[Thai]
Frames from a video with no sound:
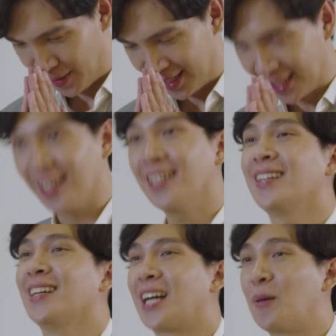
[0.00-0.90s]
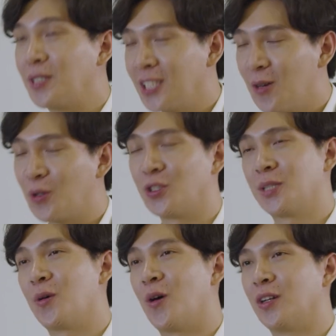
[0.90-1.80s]
บายดีข้าพเจ้าท
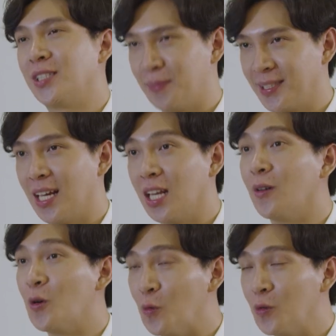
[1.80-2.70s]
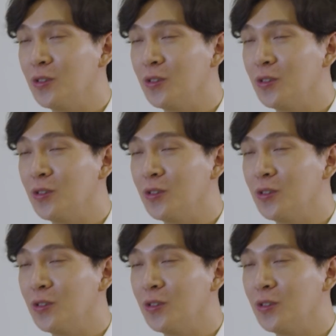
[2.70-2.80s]
ศพรสิบประไซเลวะอุ๋